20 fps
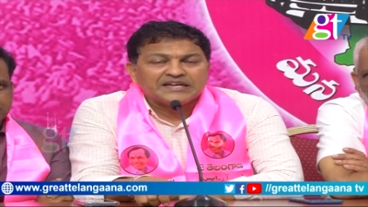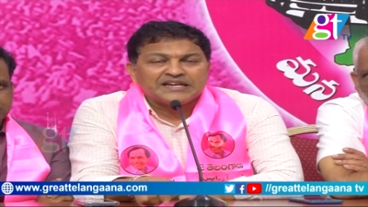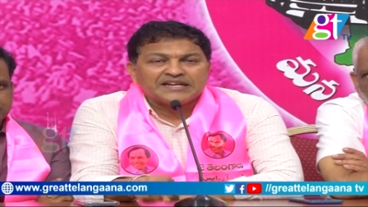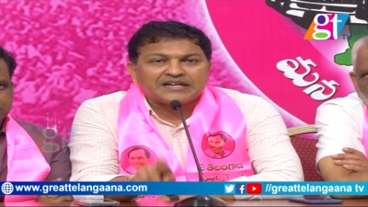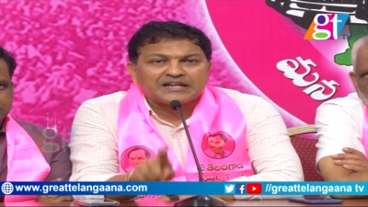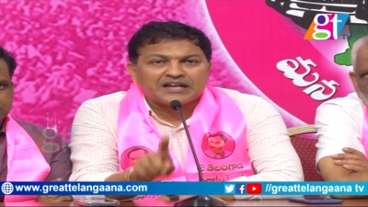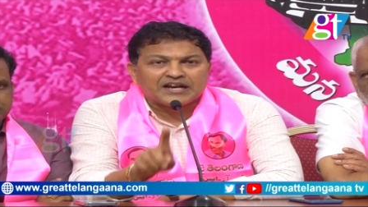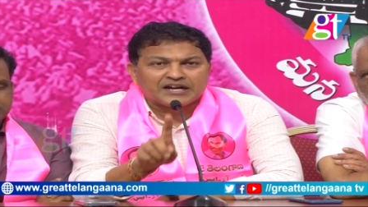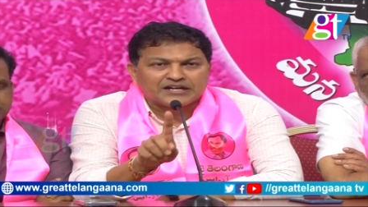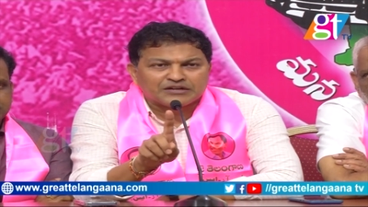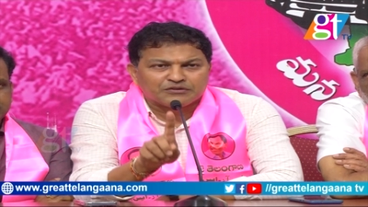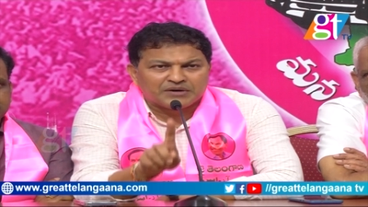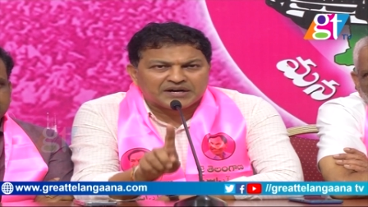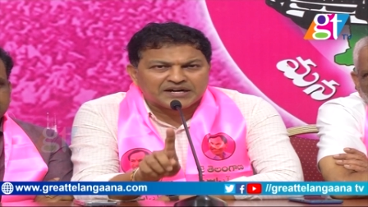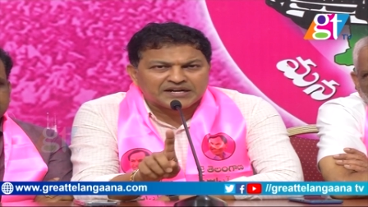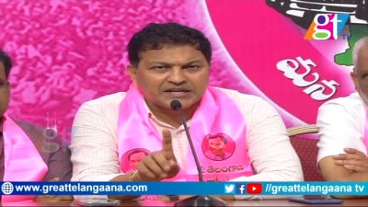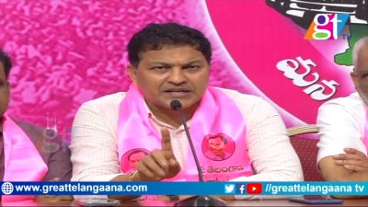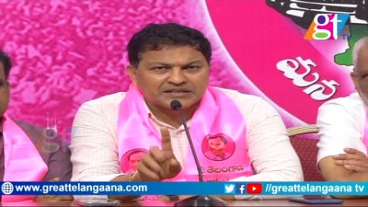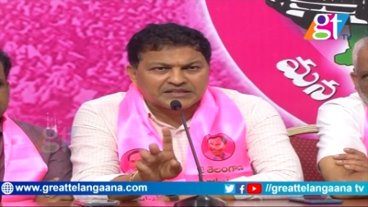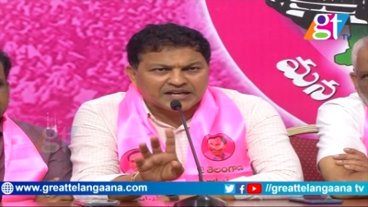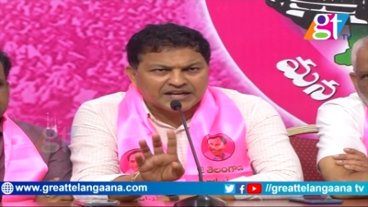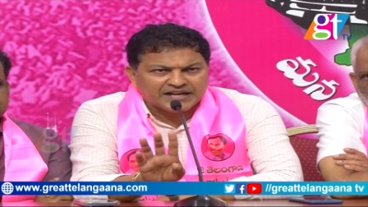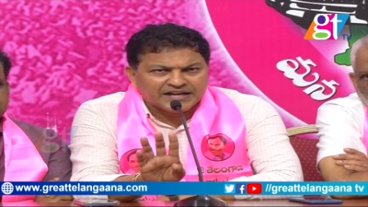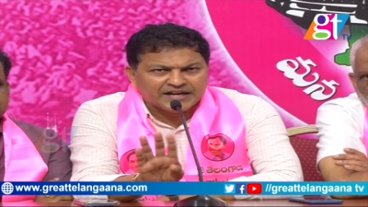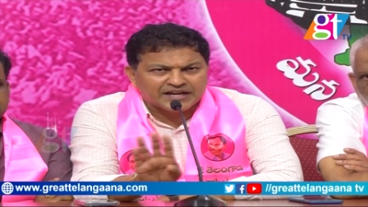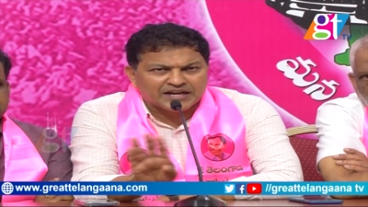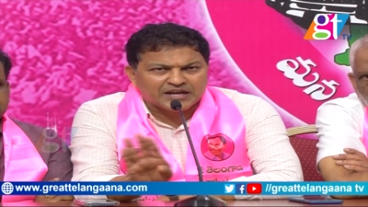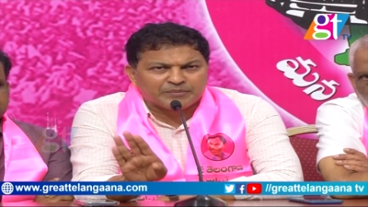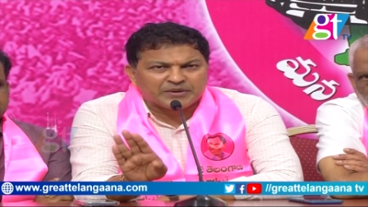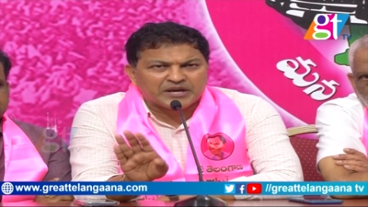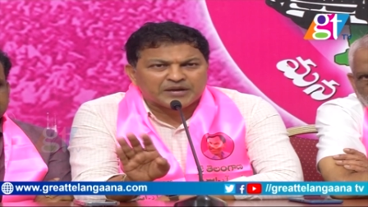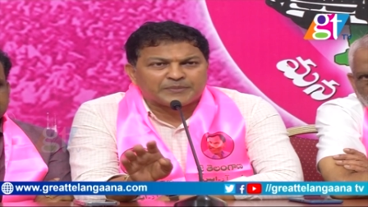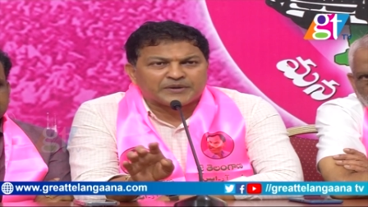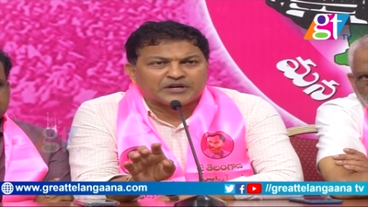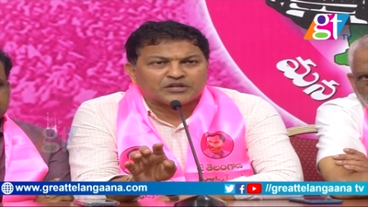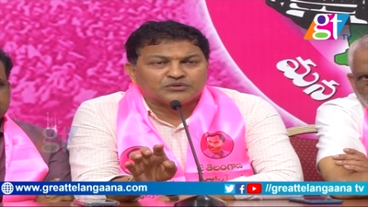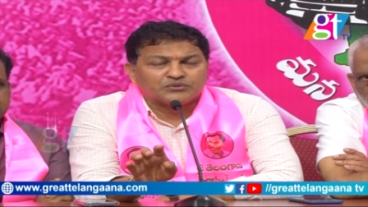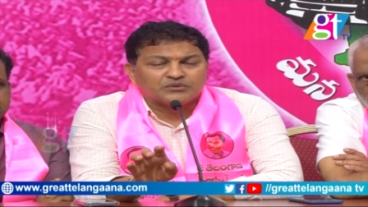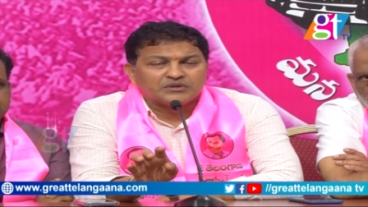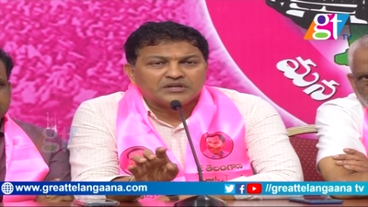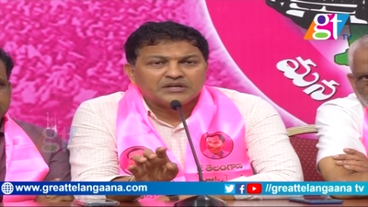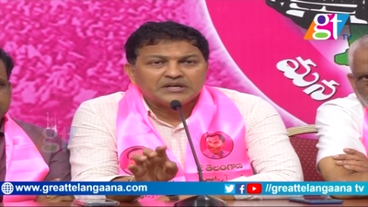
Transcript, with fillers: ఇట్లాంటి వాటికి తెలంగాణ భయపడదు